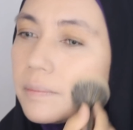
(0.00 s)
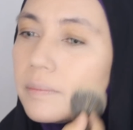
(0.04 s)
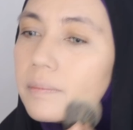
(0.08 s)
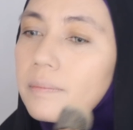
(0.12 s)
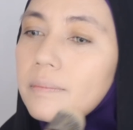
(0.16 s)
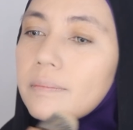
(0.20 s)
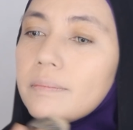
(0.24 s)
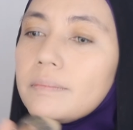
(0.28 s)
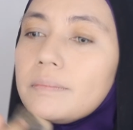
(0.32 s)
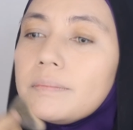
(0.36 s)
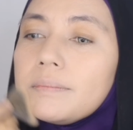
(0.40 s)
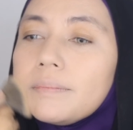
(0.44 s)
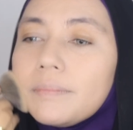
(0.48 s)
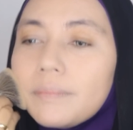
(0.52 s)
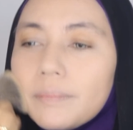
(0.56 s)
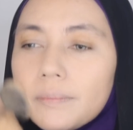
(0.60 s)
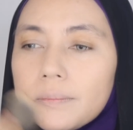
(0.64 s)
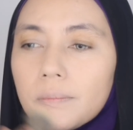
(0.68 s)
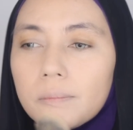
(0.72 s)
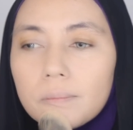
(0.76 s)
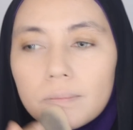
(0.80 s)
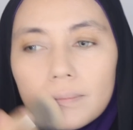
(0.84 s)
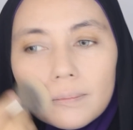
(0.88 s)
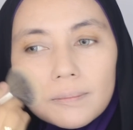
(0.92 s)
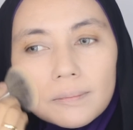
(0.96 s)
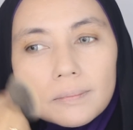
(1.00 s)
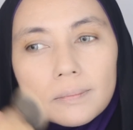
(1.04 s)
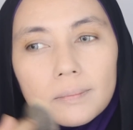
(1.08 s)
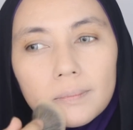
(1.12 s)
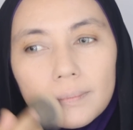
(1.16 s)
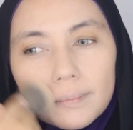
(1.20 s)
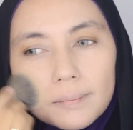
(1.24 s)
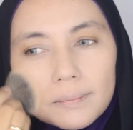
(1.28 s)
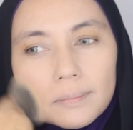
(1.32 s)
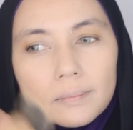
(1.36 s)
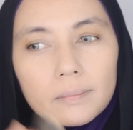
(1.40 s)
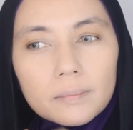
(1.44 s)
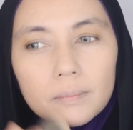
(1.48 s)
pingin aja lagi pengen
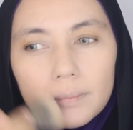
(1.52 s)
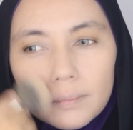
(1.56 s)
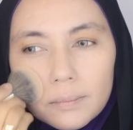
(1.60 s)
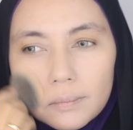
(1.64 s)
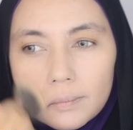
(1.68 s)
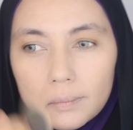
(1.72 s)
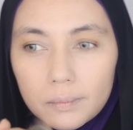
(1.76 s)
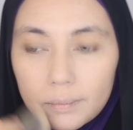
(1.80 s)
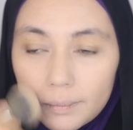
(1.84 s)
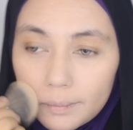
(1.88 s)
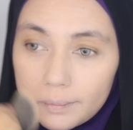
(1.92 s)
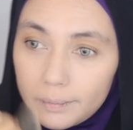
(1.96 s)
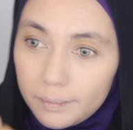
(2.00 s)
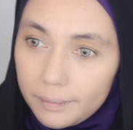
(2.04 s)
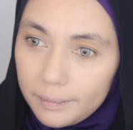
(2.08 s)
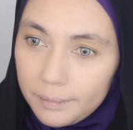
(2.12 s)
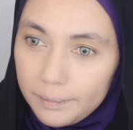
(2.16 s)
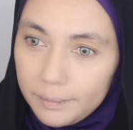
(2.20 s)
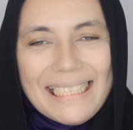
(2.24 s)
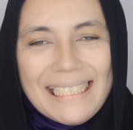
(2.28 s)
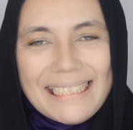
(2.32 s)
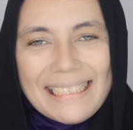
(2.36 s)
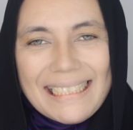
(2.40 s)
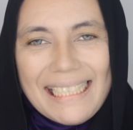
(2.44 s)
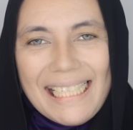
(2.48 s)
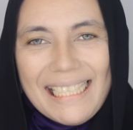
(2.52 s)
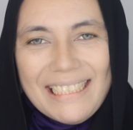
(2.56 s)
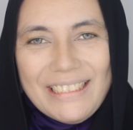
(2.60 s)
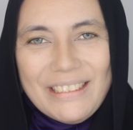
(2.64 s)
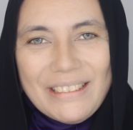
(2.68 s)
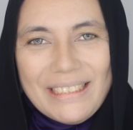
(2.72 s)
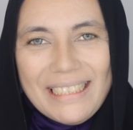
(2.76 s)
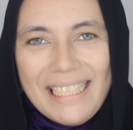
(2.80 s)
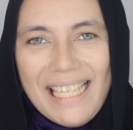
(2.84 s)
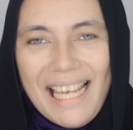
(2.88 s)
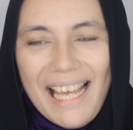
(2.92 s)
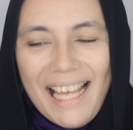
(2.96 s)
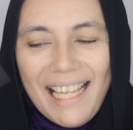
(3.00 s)
langsung
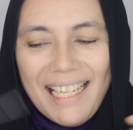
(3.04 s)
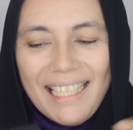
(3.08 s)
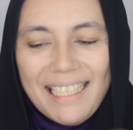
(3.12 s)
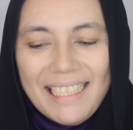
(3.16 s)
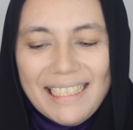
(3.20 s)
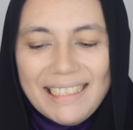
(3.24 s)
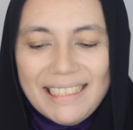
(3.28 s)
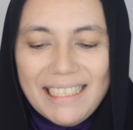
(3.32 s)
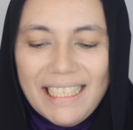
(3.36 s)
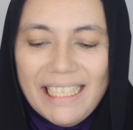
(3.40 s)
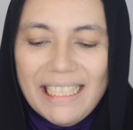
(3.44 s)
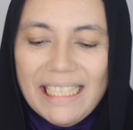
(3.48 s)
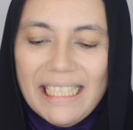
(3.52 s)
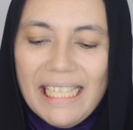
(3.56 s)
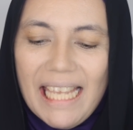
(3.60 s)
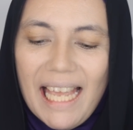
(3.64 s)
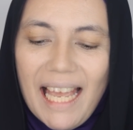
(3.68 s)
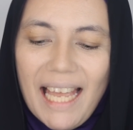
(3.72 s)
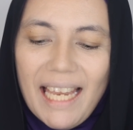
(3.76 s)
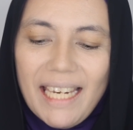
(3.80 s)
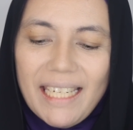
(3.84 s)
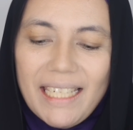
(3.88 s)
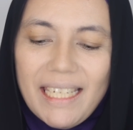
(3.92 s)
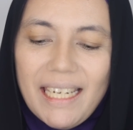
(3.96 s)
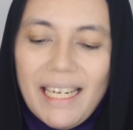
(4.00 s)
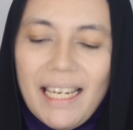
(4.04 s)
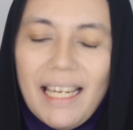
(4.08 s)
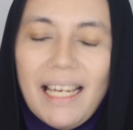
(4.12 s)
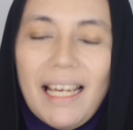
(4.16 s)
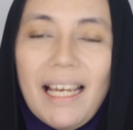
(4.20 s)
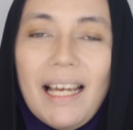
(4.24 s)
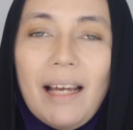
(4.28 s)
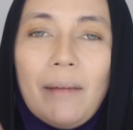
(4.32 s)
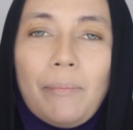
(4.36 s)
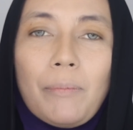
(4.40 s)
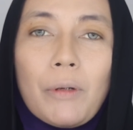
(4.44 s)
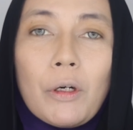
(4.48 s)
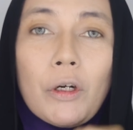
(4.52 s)
selanjutnya alis ini
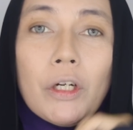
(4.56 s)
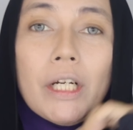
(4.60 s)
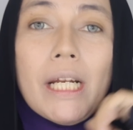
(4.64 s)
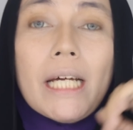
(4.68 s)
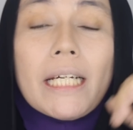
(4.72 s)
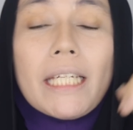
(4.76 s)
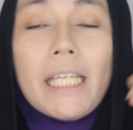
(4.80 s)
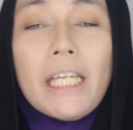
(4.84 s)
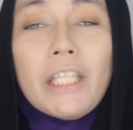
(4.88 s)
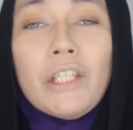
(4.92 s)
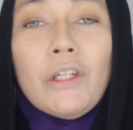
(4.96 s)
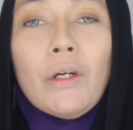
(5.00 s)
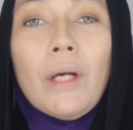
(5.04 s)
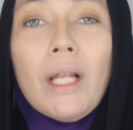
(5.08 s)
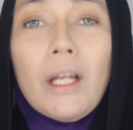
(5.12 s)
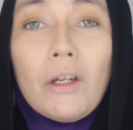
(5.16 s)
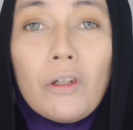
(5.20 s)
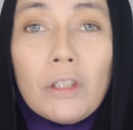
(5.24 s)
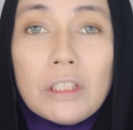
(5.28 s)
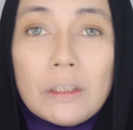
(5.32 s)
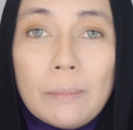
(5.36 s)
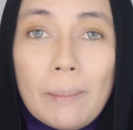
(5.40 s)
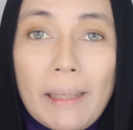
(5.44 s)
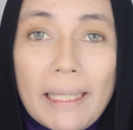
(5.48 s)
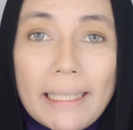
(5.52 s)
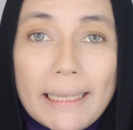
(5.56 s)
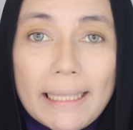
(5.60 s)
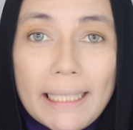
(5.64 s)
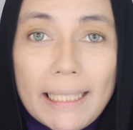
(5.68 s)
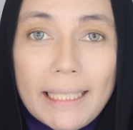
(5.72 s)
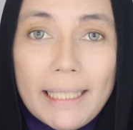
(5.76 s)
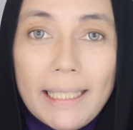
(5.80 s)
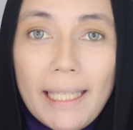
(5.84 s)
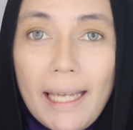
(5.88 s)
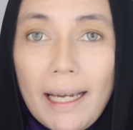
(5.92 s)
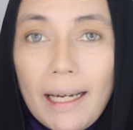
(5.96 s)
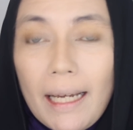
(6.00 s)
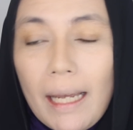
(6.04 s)
ada produknya QL
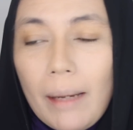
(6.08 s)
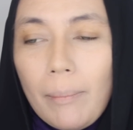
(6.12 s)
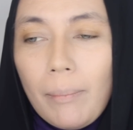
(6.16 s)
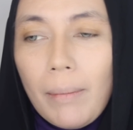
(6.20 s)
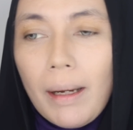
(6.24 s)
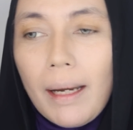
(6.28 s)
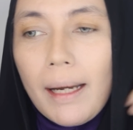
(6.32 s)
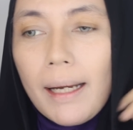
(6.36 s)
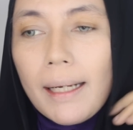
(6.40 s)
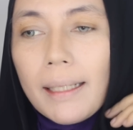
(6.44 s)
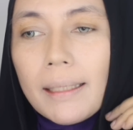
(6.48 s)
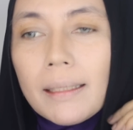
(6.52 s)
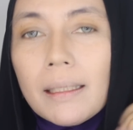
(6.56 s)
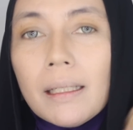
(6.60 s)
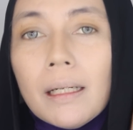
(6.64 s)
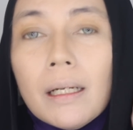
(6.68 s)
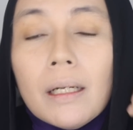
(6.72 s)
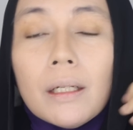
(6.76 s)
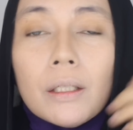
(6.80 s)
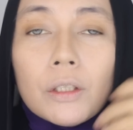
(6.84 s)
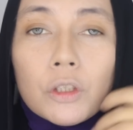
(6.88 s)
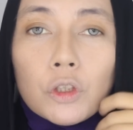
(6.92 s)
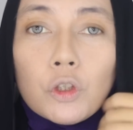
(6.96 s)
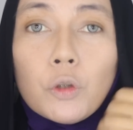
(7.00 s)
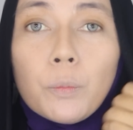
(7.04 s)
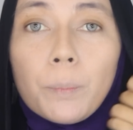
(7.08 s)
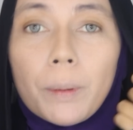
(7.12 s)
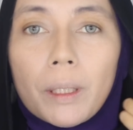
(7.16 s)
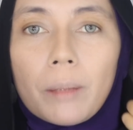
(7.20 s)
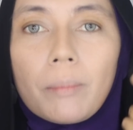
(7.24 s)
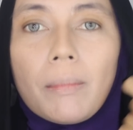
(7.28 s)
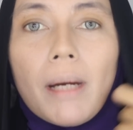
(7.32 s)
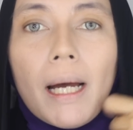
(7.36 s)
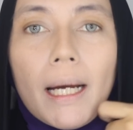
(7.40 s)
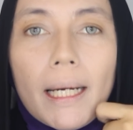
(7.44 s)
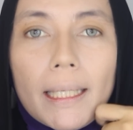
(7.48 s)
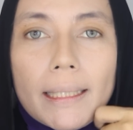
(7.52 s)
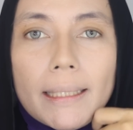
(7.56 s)
Cosmetic yang emang super
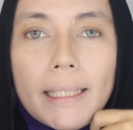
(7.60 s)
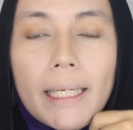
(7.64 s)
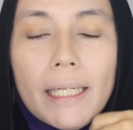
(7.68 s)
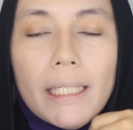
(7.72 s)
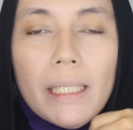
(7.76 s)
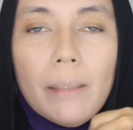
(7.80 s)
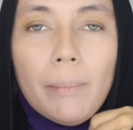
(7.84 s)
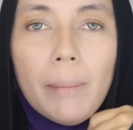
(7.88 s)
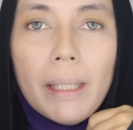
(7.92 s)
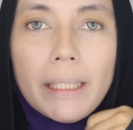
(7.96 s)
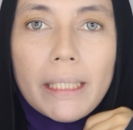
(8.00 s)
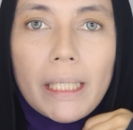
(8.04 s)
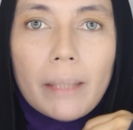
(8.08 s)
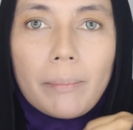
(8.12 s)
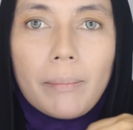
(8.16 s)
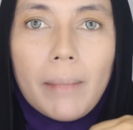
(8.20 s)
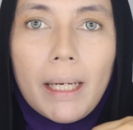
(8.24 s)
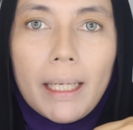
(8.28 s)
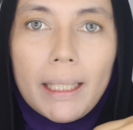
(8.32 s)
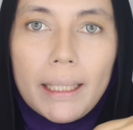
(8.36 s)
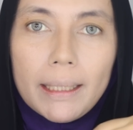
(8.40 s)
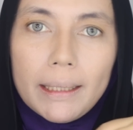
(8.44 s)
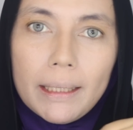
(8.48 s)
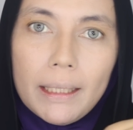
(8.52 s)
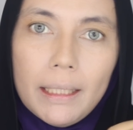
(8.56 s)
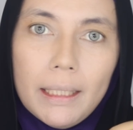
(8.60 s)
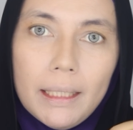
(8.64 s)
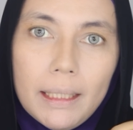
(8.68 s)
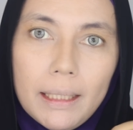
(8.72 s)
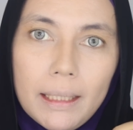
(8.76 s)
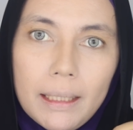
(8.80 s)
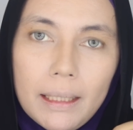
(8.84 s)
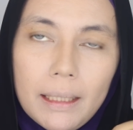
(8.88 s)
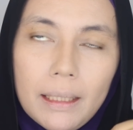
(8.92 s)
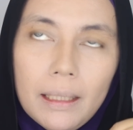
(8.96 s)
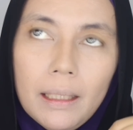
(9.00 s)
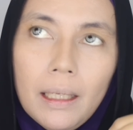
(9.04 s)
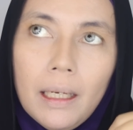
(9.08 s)
banget ya ini banyak banget
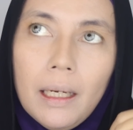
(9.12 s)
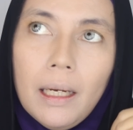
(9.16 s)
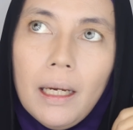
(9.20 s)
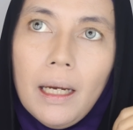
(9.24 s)
di